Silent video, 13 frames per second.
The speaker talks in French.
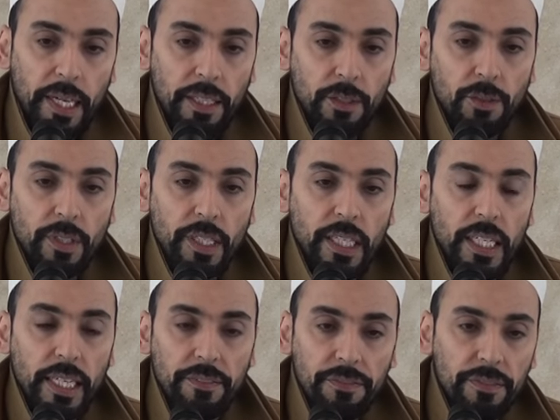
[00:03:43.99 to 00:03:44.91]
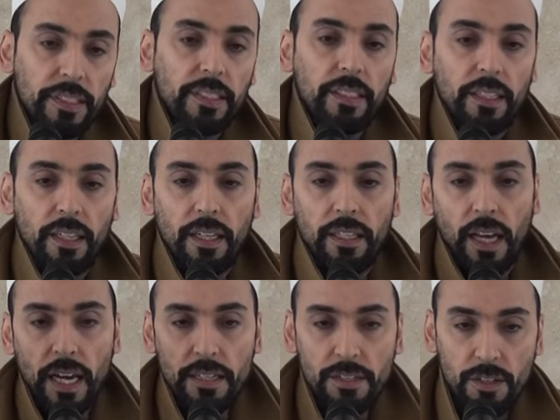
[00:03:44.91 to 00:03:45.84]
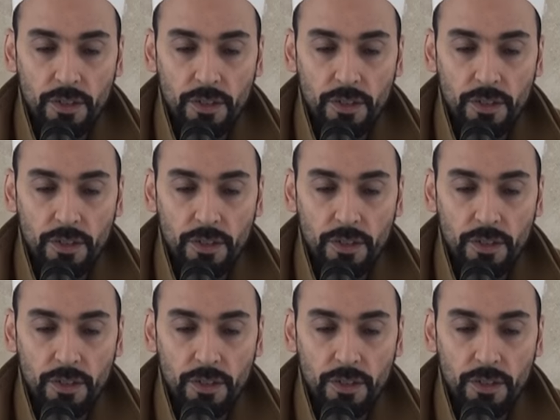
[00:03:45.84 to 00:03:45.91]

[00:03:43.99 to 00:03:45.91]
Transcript: Donc il a fait le Hajj,